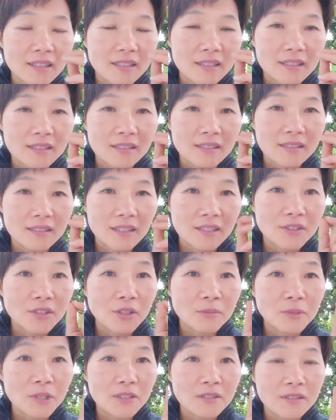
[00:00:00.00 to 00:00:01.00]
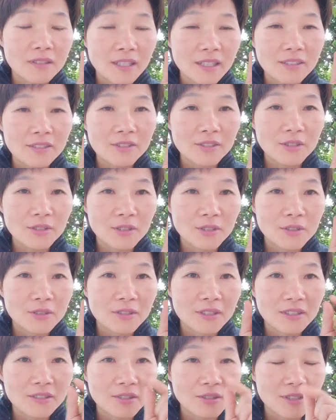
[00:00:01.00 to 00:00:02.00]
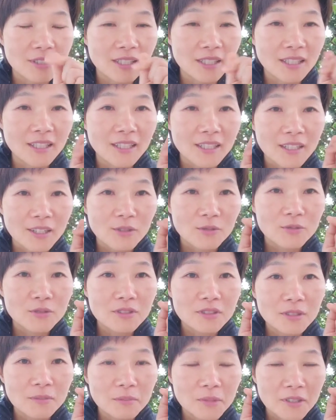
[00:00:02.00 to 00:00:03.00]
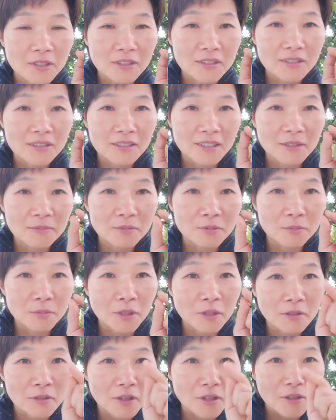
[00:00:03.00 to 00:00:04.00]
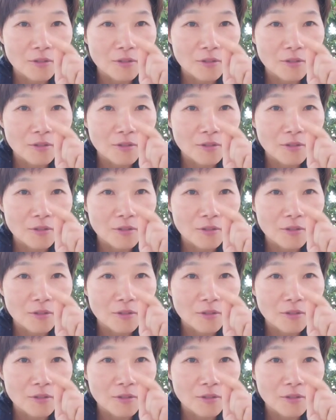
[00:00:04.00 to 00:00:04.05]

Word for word: 기증에 서명을 했어요. 그래서 제 운전면허증에 보면